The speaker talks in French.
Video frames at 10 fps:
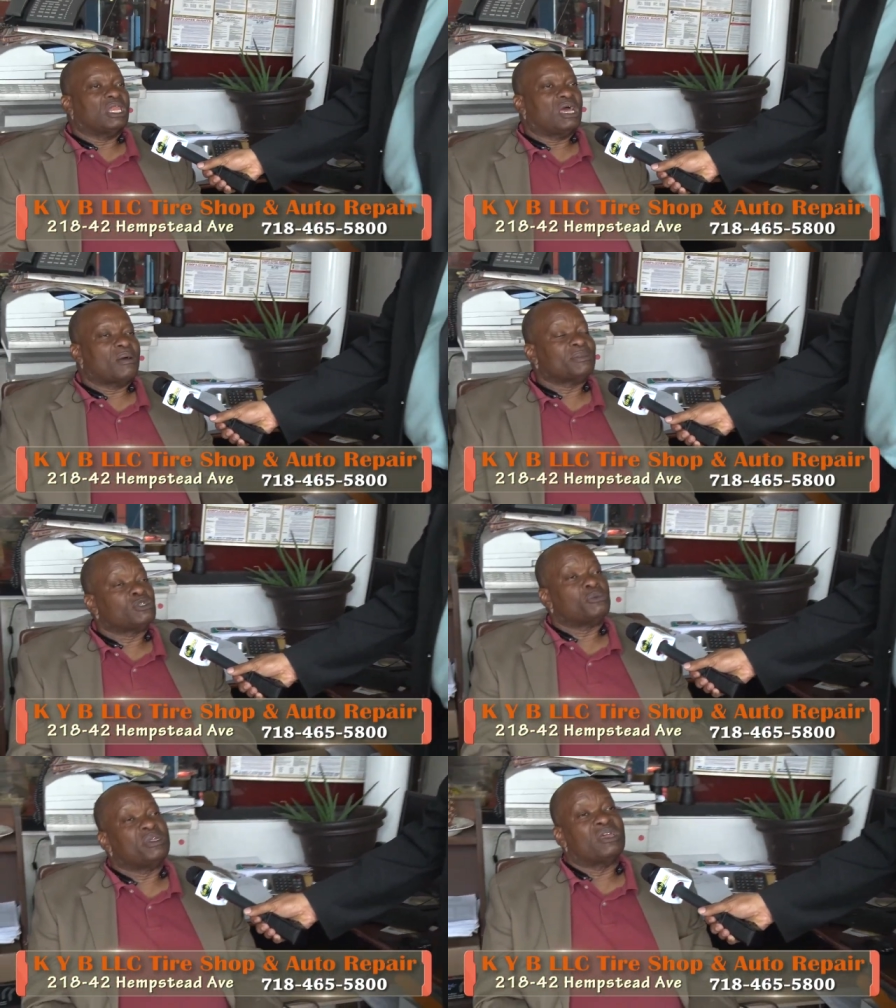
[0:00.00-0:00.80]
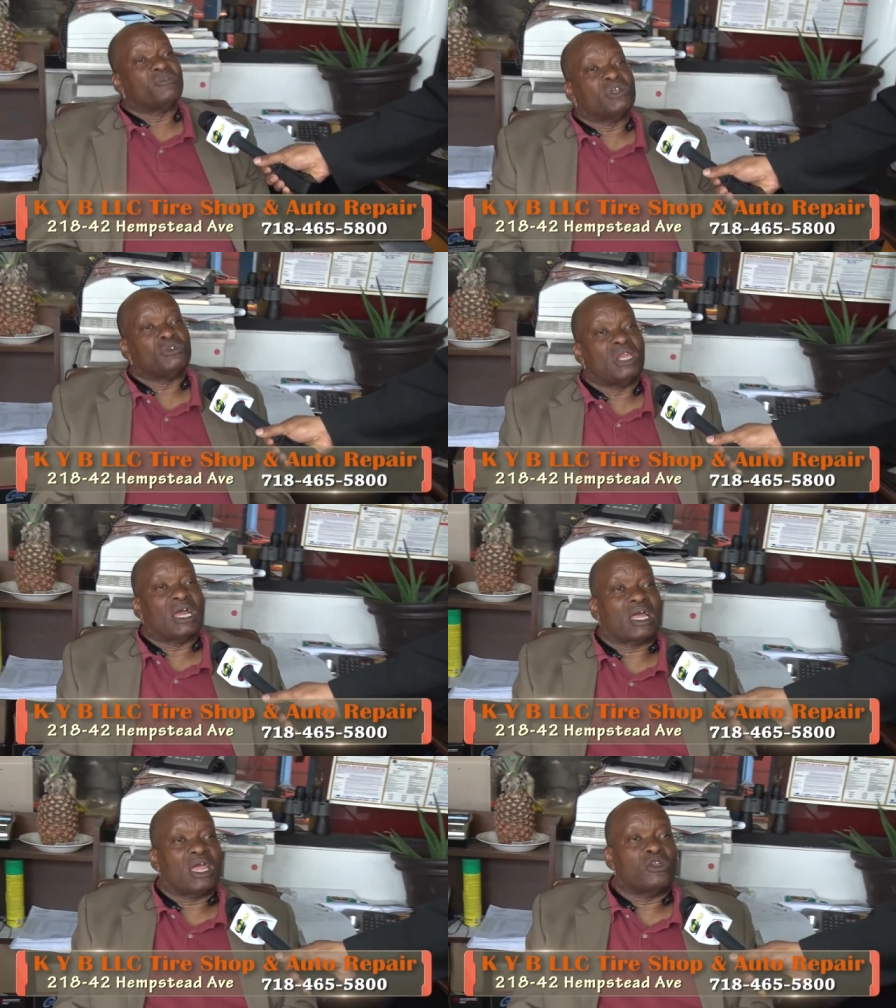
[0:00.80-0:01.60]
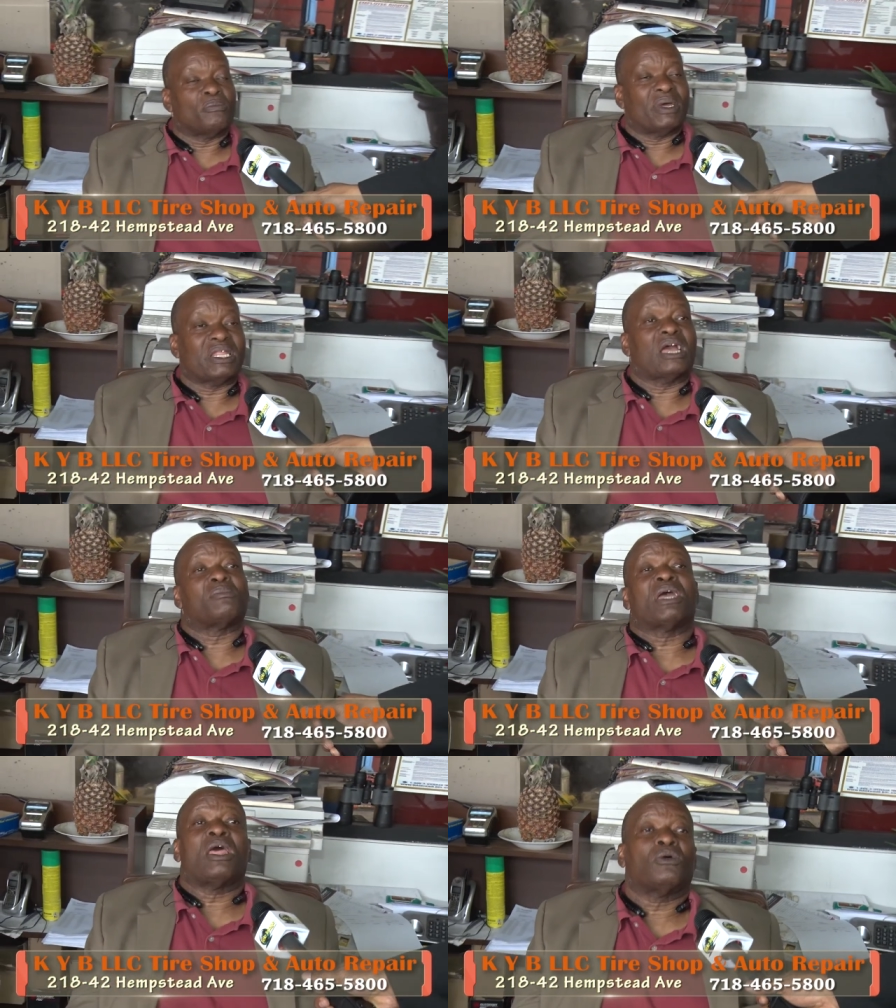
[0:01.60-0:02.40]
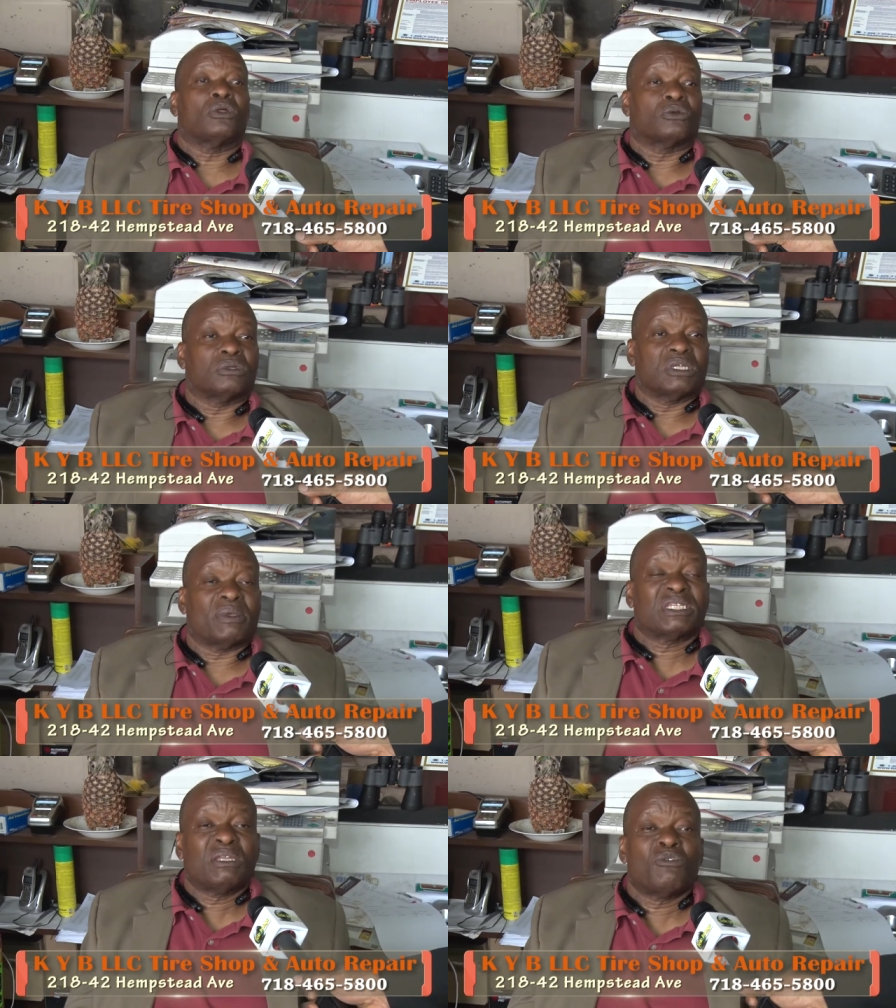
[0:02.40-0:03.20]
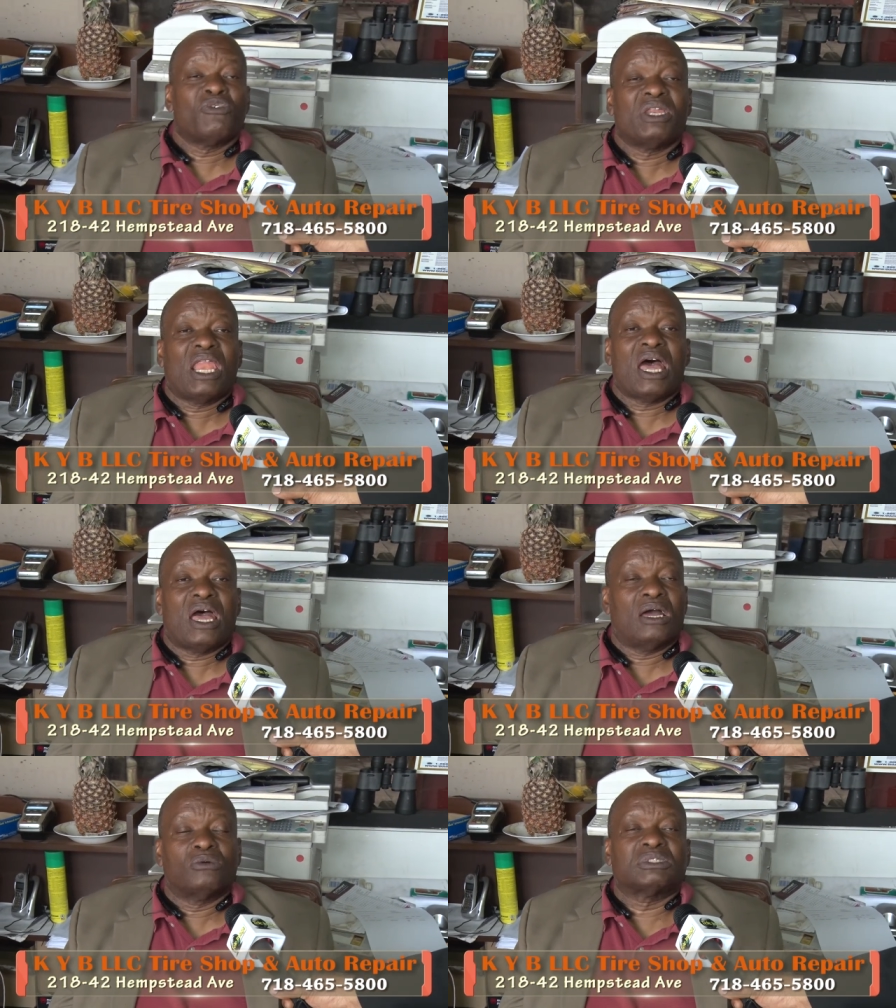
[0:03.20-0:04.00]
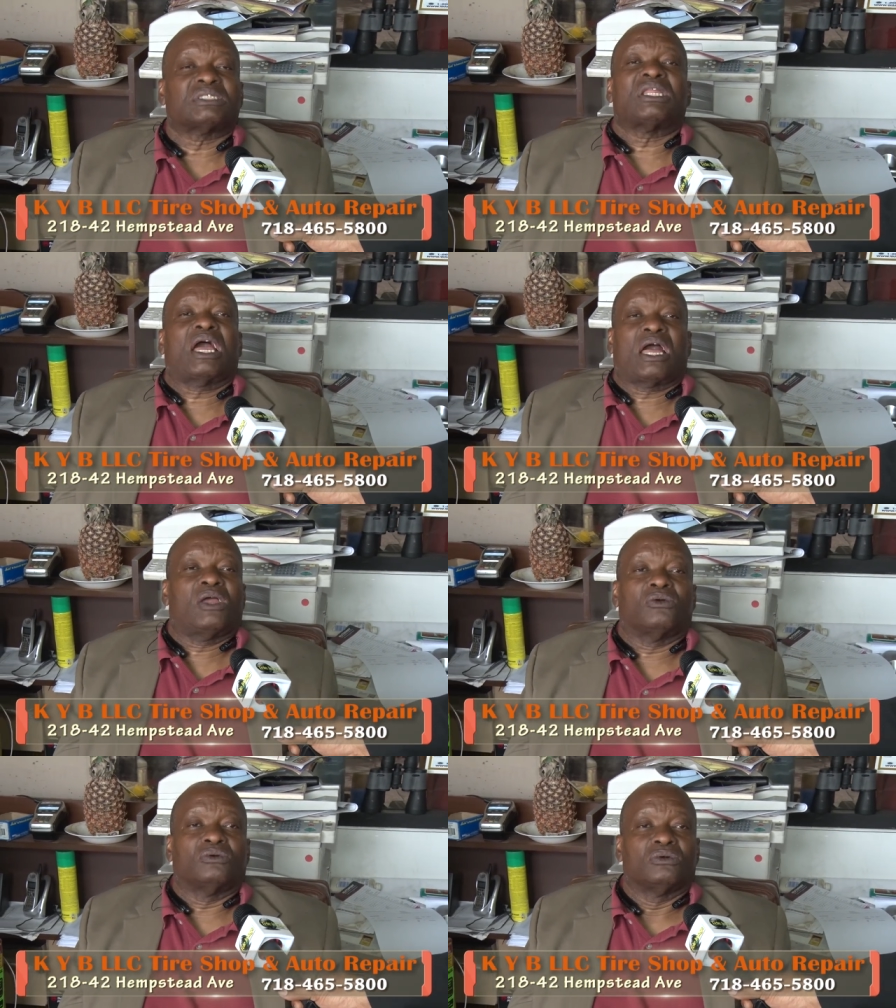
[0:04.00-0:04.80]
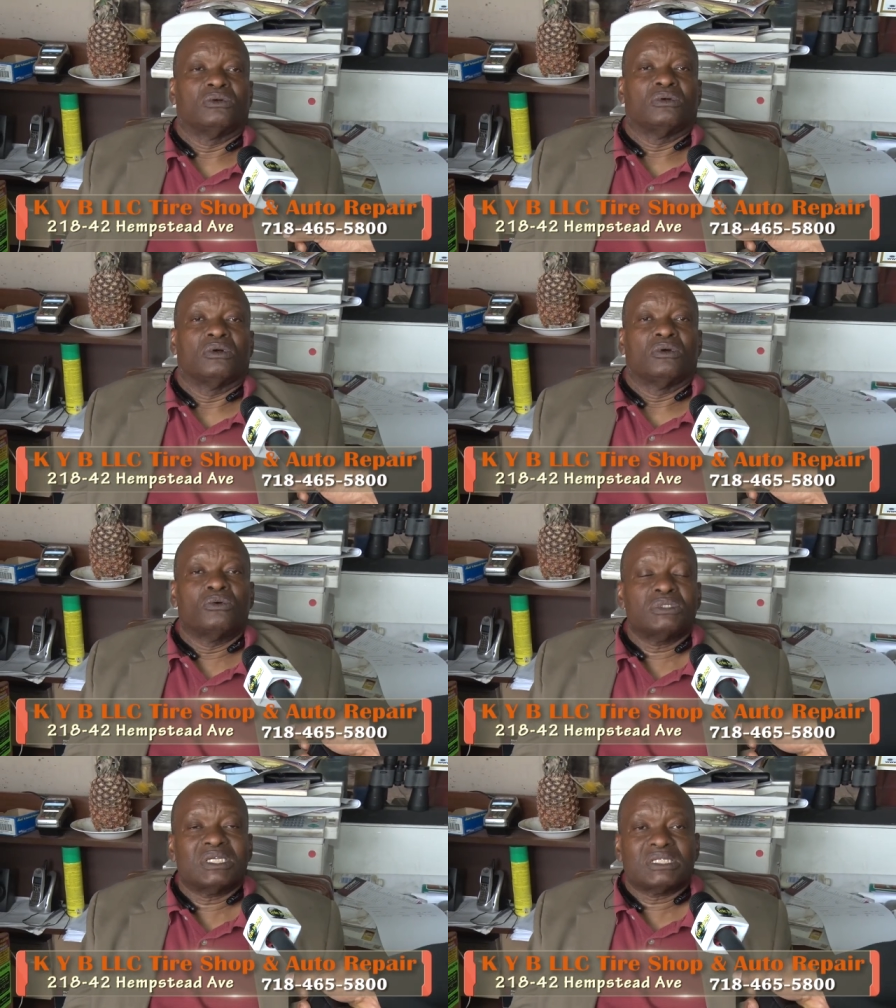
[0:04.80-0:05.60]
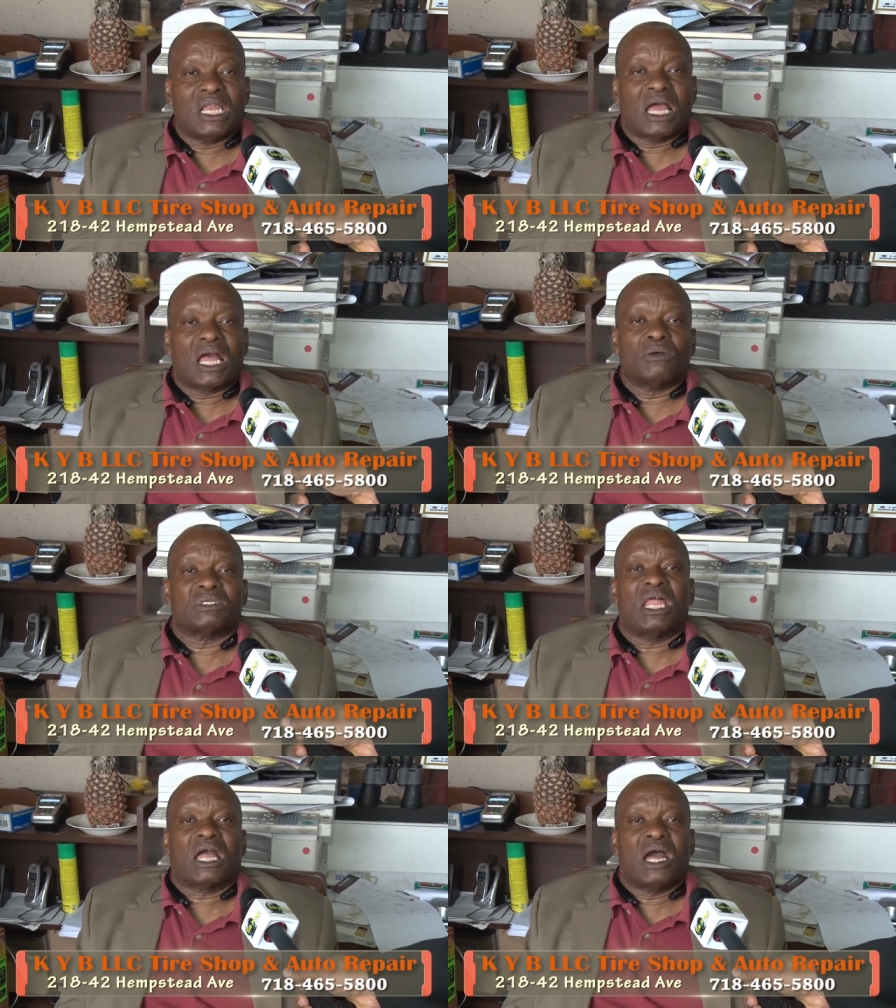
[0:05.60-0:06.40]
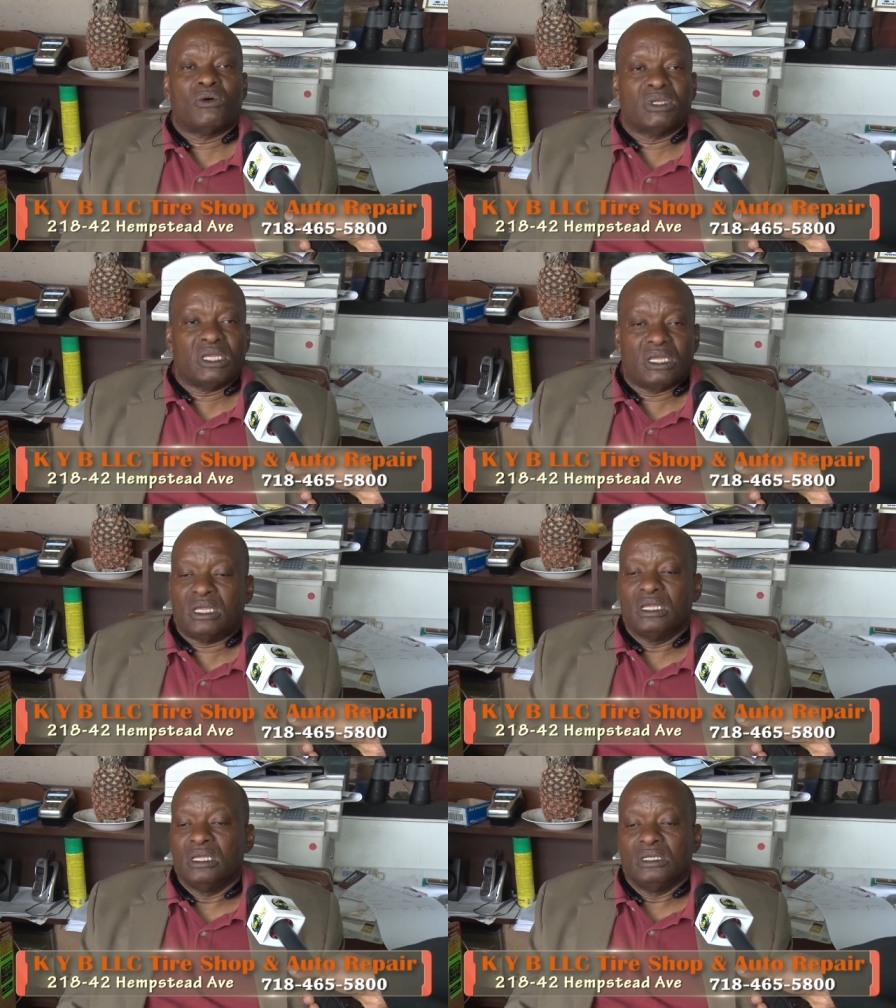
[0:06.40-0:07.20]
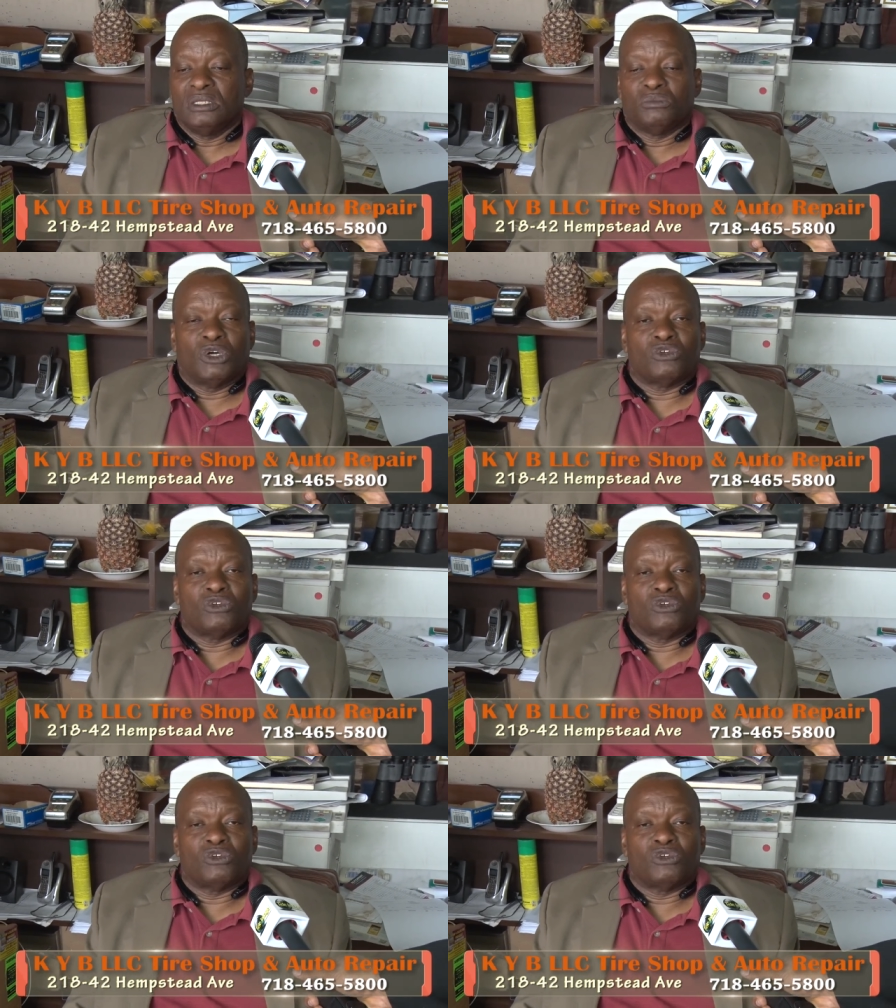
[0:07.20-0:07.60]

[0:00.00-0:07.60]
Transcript: là, m'a dit oh, bienvenue là caillou, m'a pas l'autre côté. Parce que depuis vous venez là, où que c'est la caillou Où sont c'est la caillou, c'est la caillou. Bon,